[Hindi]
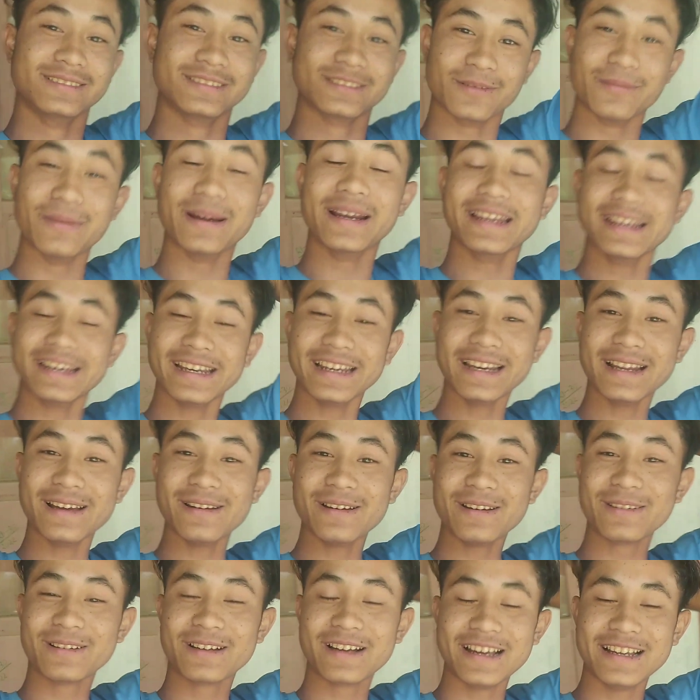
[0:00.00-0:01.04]
तो बने
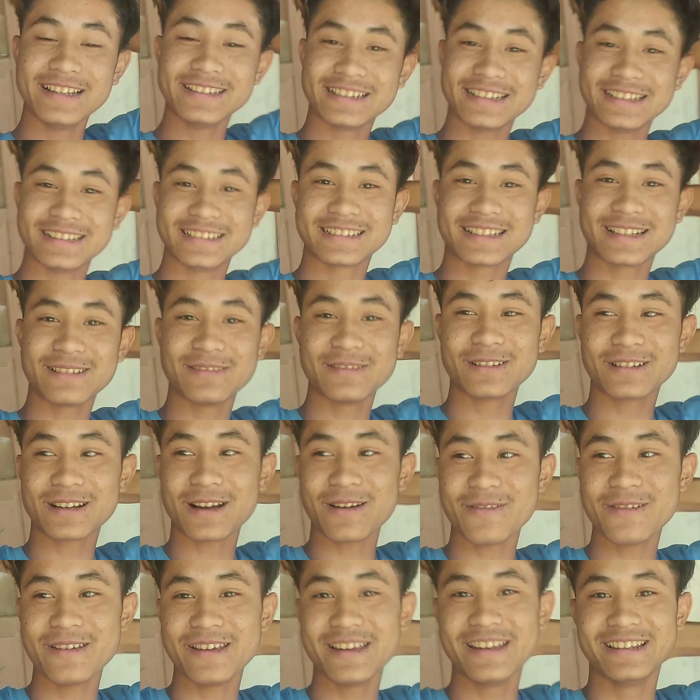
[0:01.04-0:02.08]
रहना गाइस आज का ब्लॉग
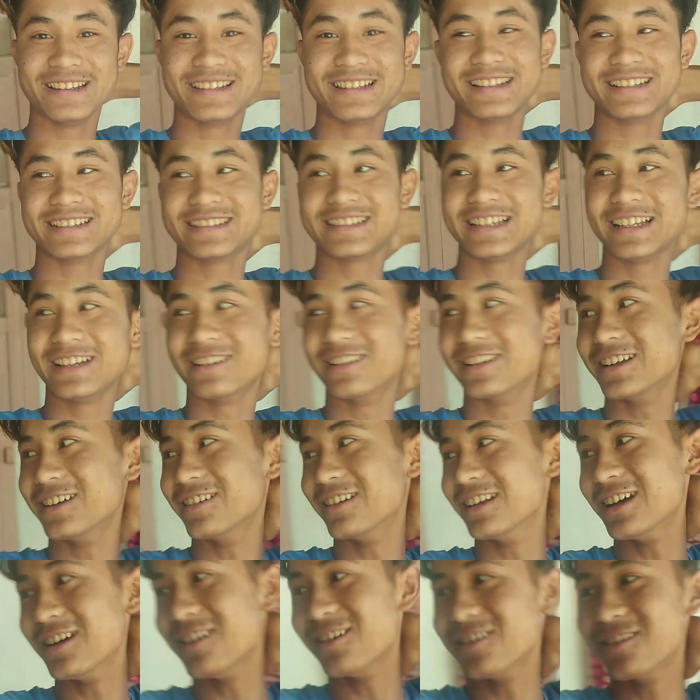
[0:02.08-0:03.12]
काफ़ी इंटरेस्टिंग होने वाला